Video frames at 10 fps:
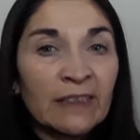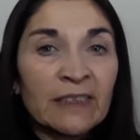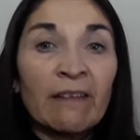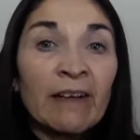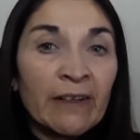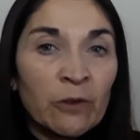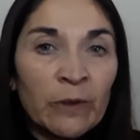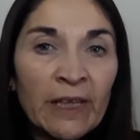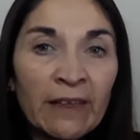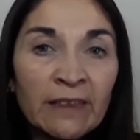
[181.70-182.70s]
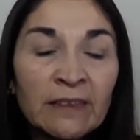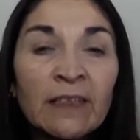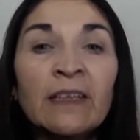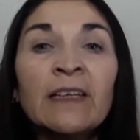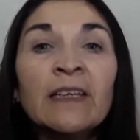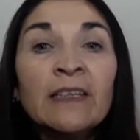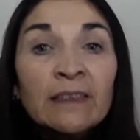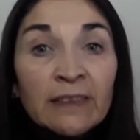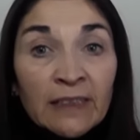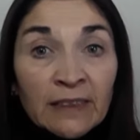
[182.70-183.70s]
que sabe las novedades,
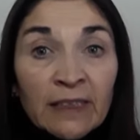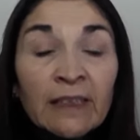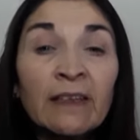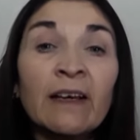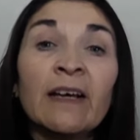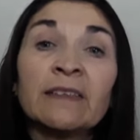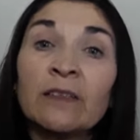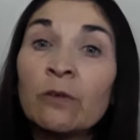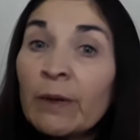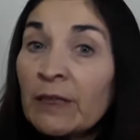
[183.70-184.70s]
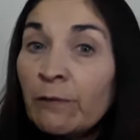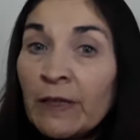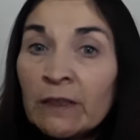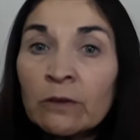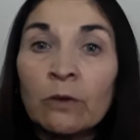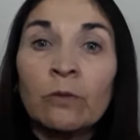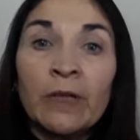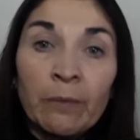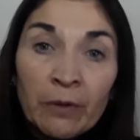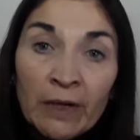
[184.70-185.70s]
decide hacer un manifiesto,
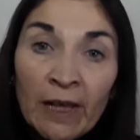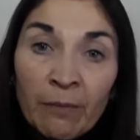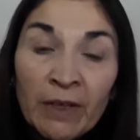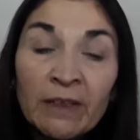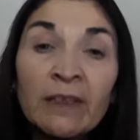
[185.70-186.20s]
una proclama,